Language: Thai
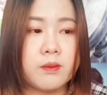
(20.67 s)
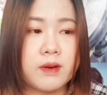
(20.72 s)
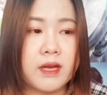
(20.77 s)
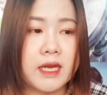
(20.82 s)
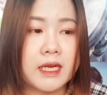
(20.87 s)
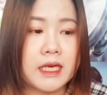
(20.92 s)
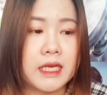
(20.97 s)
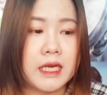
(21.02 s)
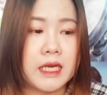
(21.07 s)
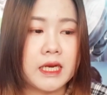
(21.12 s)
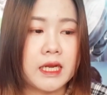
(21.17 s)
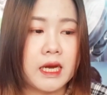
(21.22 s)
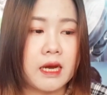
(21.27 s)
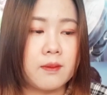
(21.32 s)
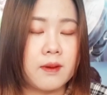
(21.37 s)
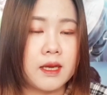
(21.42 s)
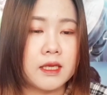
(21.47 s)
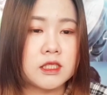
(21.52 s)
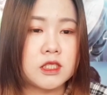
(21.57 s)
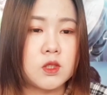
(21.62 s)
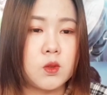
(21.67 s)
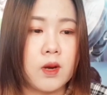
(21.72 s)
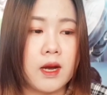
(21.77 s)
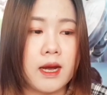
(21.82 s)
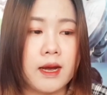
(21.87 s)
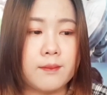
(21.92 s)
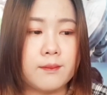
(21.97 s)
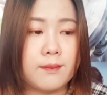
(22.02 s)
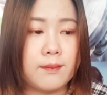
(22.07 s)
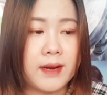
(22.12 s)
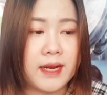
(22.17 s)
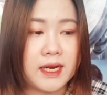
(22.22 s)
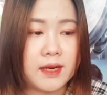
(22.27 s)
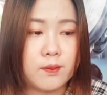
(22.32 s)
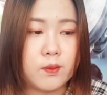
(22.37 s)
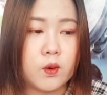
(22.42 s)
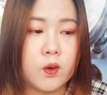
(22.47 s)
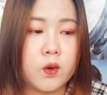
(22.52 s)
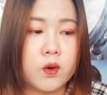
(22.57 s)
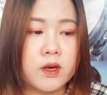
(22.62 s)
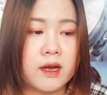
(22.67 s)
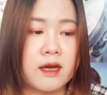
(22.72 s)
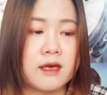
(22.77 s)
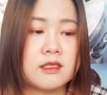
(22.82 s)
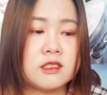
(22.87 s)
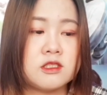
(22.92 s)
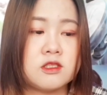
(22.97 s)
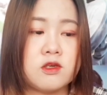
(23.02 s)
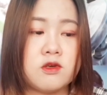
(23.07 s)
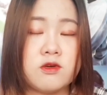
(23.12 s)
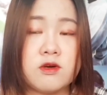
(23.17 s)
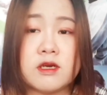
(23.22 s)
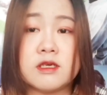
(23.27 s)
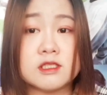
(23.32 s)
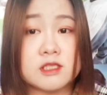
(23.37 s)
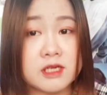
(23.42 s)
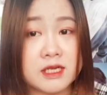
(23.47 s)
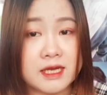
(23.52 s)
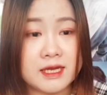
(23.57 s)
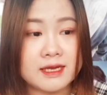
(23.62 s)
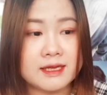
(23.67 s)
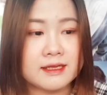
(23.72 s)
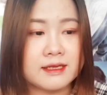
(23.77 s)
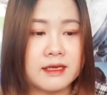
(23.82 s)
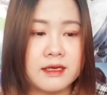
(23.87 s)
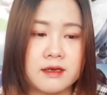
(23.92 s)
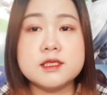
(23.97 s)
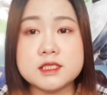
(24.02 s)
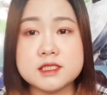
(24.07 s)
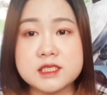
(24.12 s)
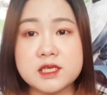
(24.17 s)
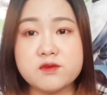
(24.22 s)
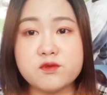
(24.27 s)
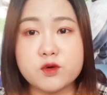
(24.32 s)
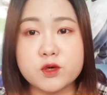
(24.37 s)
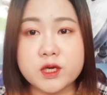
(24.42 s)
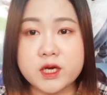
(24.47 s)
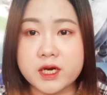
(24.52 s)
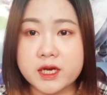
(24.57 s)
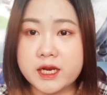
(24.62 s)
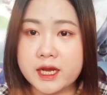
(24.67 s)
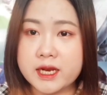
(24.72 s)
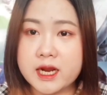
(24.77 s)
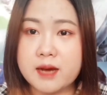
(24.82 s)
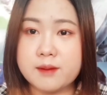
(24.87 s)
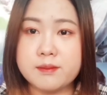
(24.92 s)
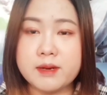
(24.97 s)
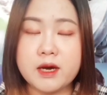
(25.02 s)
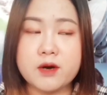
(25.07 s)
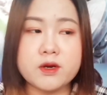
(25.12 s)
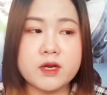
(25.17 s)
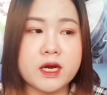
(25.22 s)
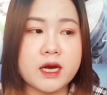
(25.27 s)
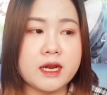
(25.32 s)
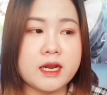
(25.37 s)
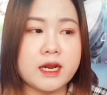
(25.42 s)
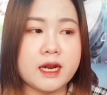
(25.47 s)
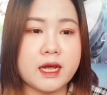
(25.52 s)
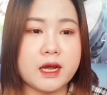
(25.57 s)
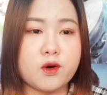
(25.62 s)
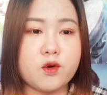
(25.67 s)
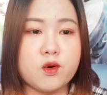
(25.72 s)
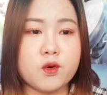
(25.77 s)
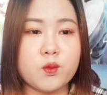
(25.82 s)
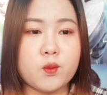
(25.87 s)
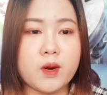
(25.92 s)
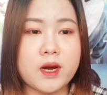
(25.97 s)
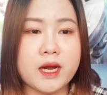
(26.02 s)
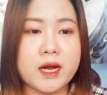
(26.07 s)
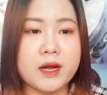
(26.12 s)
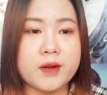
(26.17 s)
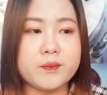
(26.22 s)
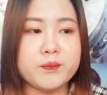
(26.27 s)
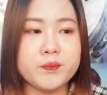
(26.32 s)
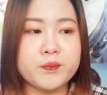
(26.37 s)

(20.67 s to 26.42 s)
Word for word: เพลงนี้นะคะเพลงชื่อว่าไม่ได้โม้นะคะ seriously จริงๆฝนเคยแนะนำแล้วนะคะหลายๆคนว่า